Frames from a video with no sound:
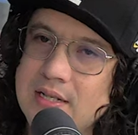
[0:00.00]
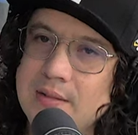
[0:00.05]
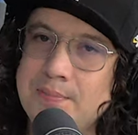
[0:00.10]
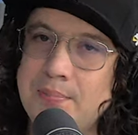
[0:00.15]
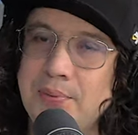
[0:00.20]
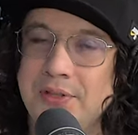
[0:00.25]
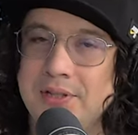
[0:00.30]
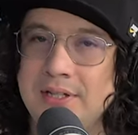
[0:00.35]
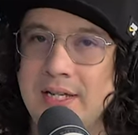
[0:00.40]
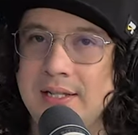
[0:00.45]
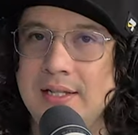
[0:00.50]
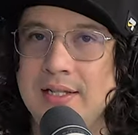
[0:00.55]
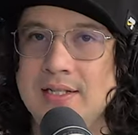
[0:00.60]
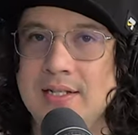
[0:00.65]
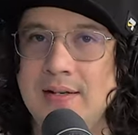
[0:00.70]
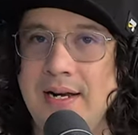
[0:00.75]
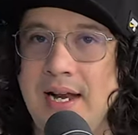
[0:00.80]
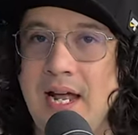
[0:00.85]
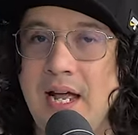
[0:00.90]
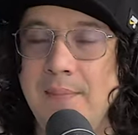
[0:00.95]
importante
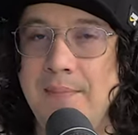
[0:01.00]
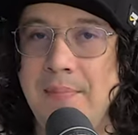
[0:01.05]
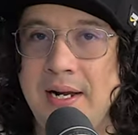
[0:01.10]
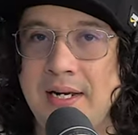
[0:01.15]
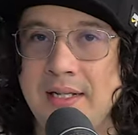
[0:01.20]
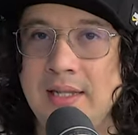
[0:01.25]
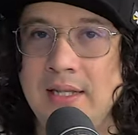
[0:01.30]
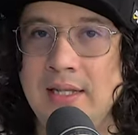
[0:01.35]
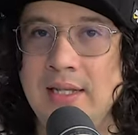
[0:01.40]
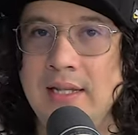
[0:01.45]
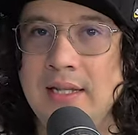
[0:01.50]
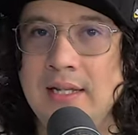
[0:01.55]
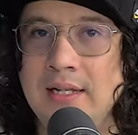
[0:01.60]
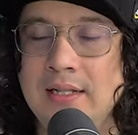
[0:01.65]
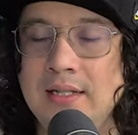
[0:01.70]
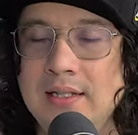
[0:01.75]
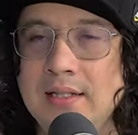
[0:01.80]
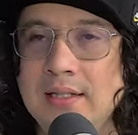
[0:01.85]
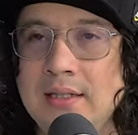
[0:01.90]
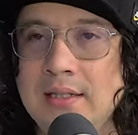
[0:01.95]
saber esa parte
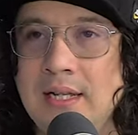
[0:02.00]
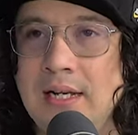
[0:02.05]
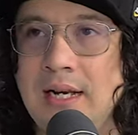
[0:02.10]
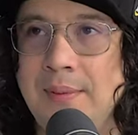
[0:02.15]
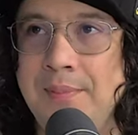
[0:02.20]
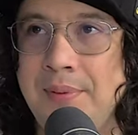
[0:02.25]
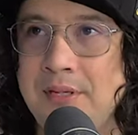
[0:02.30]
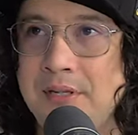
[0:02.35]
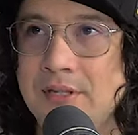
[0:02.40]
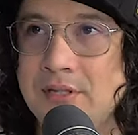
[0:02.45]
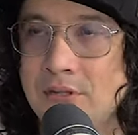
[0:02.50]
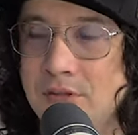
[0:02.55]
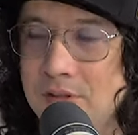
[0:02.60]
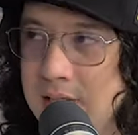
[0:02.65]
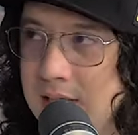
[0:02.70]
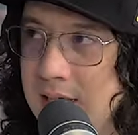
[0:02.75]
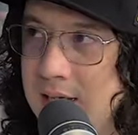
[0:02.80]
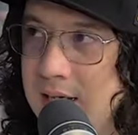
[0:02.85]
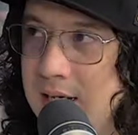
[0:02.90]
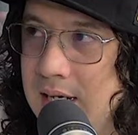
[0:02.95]
de, la
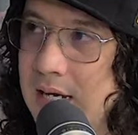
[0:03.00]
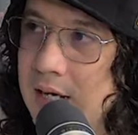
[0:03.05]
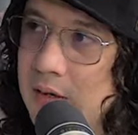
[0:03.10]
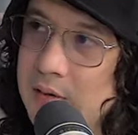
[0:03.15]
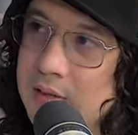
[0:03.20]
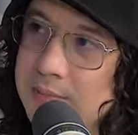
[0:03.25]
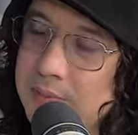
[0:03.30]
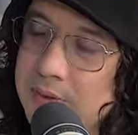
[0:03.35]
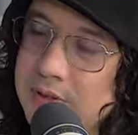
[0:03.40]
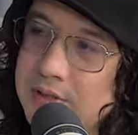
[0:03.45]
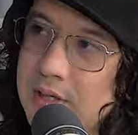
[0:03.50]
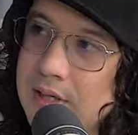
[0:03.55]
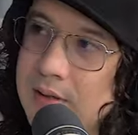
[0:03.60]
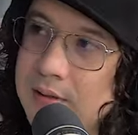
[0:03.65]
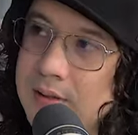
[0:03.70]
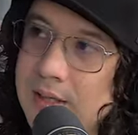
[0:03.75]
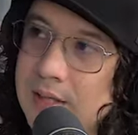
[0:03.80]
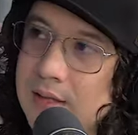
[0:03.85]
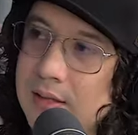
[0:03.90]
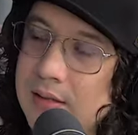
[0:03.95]
persona en un puesto
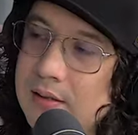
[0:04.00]
laboral?